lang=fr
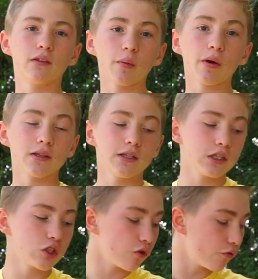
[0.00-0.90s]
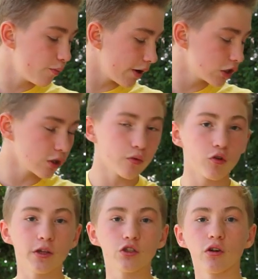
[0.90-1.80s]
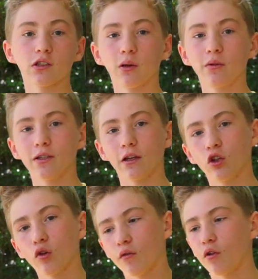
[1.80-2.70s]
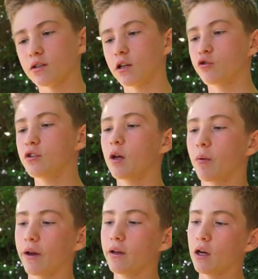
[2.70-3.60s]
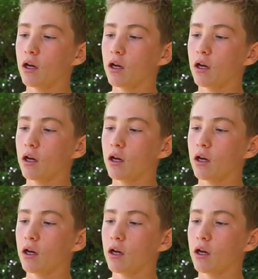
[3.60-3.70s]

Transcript: très pratique si on veut par exemple le mettre sur un stabilisateur, on va voir ça juste après.